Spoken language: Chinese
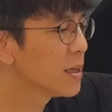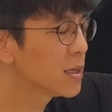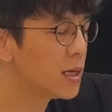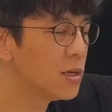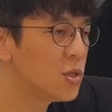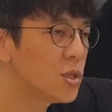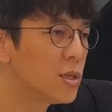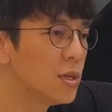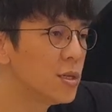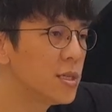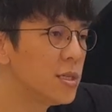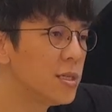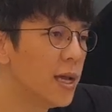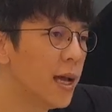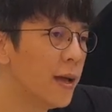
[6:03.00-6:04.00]
跟设
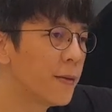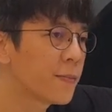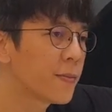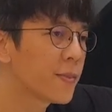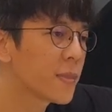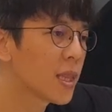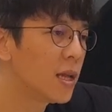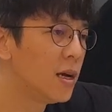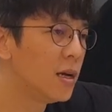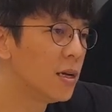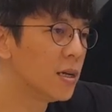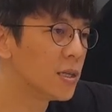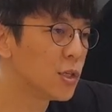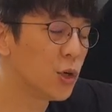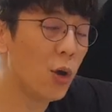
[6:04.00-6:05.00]
计啊，
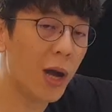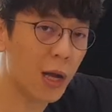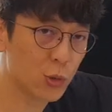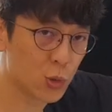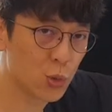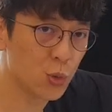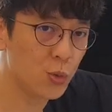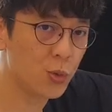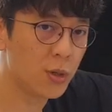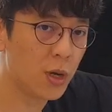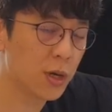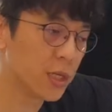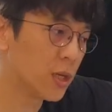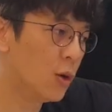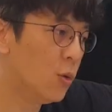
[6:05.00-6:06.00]
呃，有好处
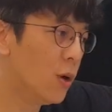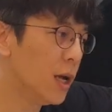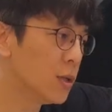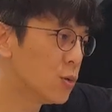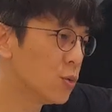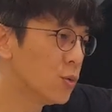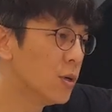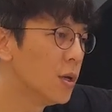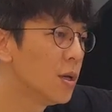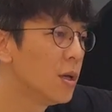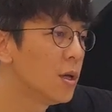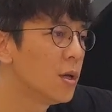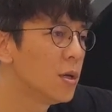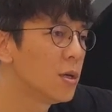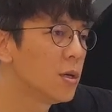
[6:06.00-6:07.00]
哦，也有坏处。
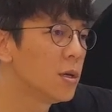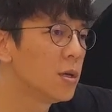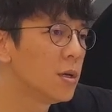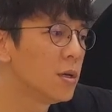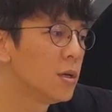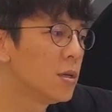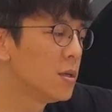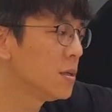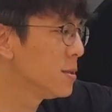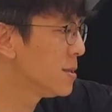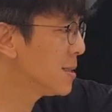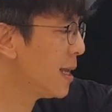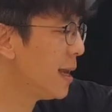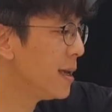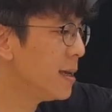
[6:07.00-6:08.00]

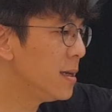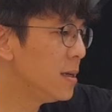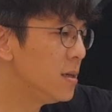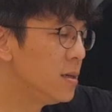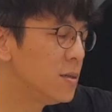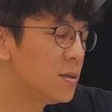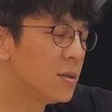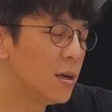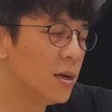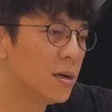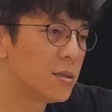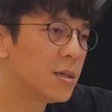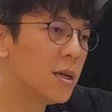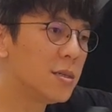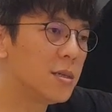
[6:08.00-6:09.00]
在呃
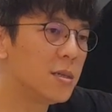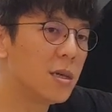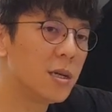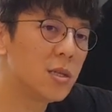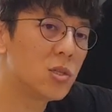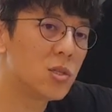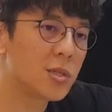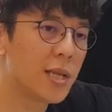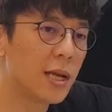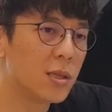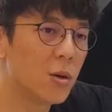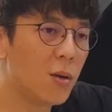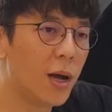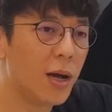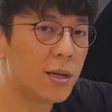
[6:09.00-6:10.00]
侧倾的抑制上
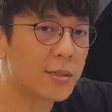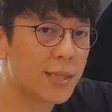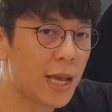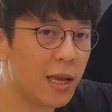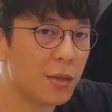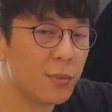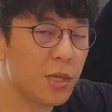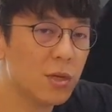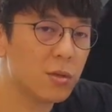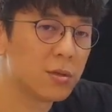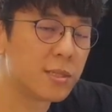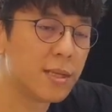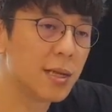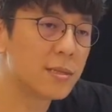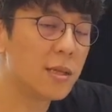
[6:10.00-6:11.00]
的话，当然没有
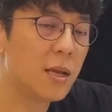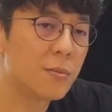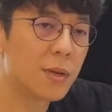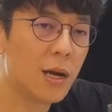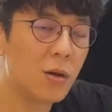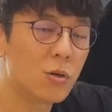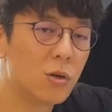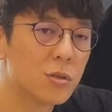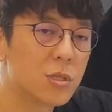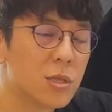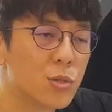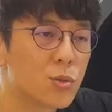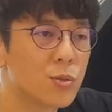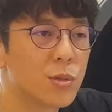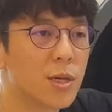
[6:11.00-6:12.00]
像这样高公
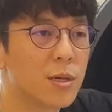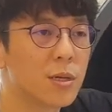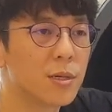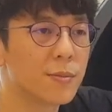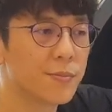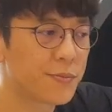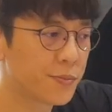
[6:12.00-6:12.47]
斤数的